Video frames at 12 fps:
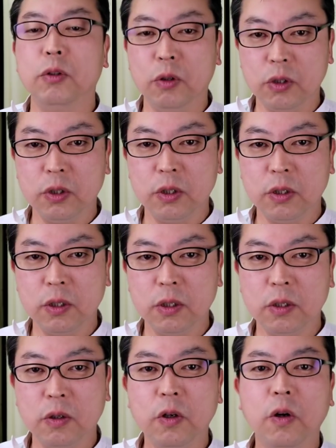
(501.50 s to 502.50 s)
戻す。
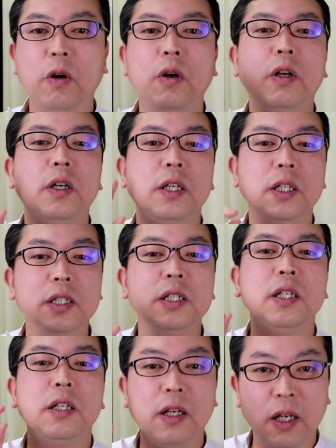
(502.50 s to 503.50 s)
これを
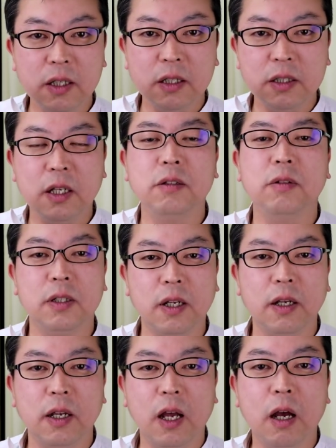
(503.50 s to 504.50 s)
1,2 回してくだ
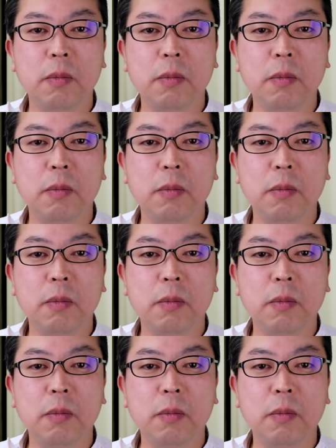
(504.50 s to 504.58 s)
さい。